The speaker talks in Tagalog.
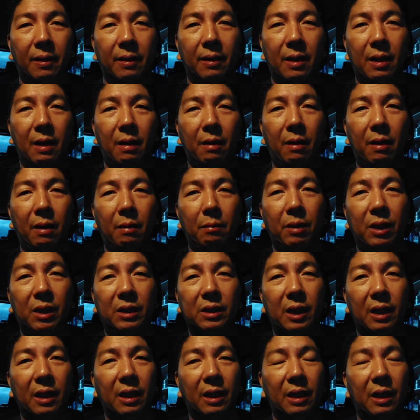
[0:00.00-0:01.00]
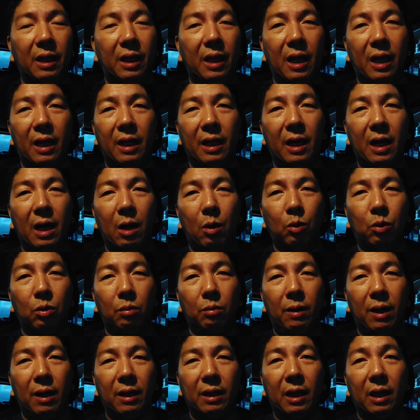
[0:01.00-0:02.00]
Na minsan hindi na
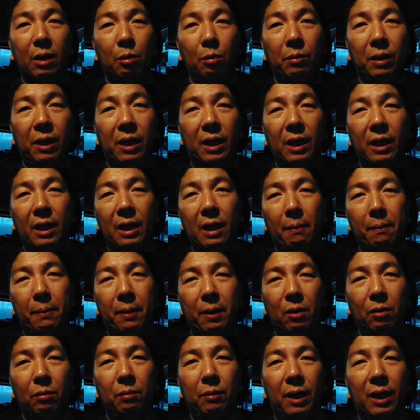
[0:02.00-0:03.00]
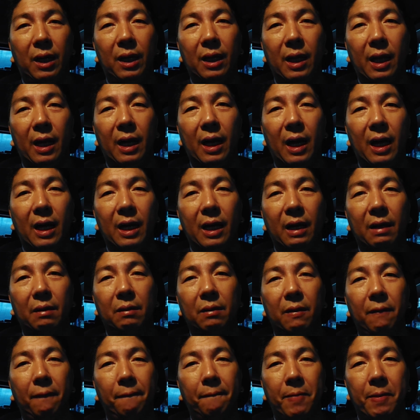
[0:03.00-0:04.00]
nag-automatic, humihina pa na humihina yung hangin,
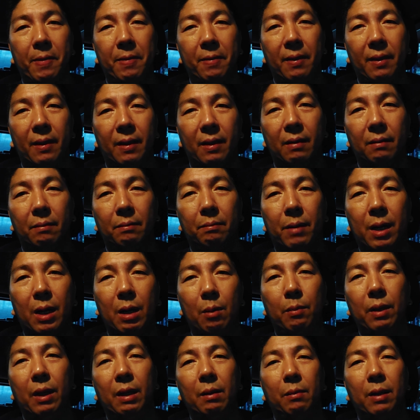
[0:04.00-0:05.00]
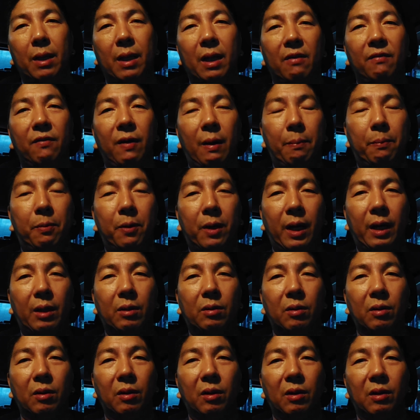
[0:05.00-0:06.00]
marami naman ang
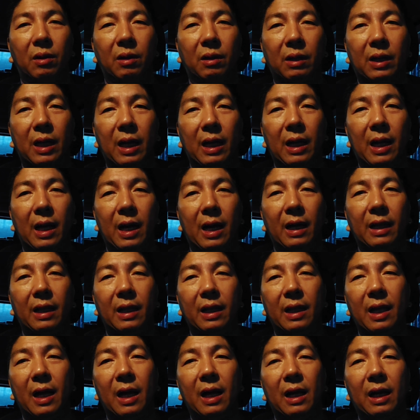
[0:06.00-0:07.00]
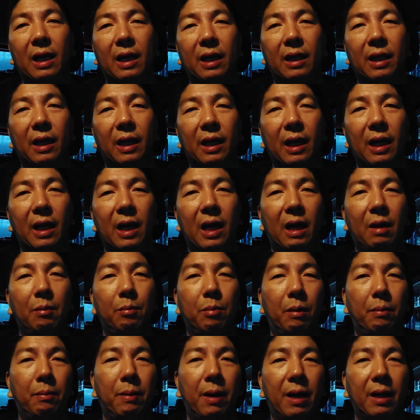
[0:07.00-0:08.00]
evaporator niyo nun. Kailangan na ng cleaning, kailangan
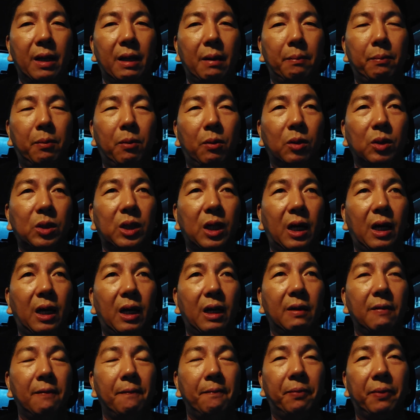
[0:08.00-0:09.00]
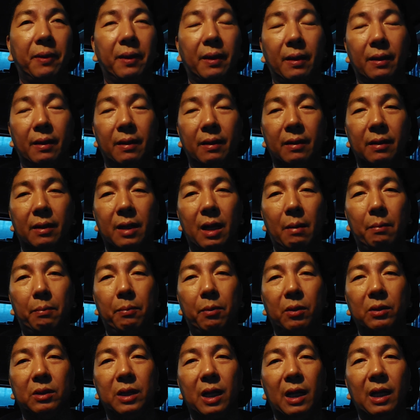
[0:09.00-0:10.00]
ibaba na po siya.
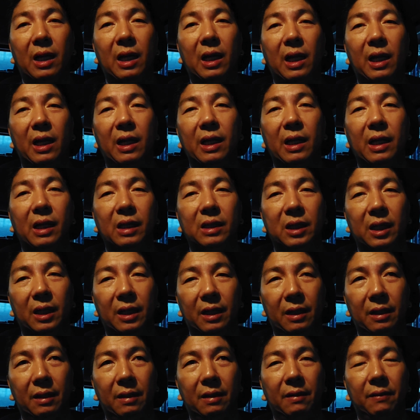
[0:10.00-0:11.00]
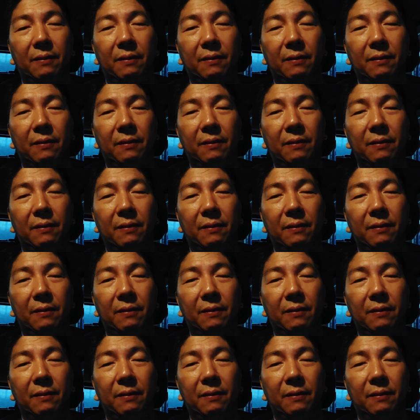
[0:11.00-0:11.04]
Tapos ah, lilinisin.